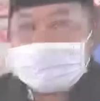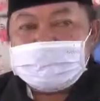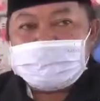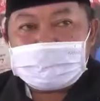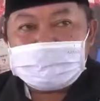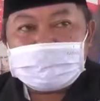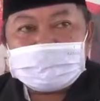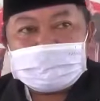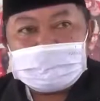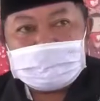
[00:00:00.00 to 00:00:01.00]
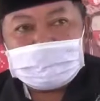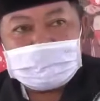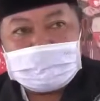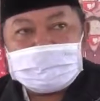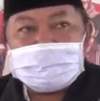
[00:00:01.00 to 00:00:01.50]

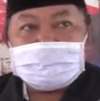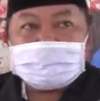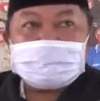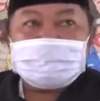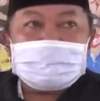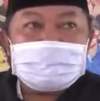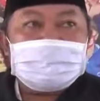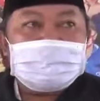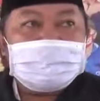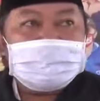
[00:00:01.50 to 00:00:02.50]
Informasi kemarin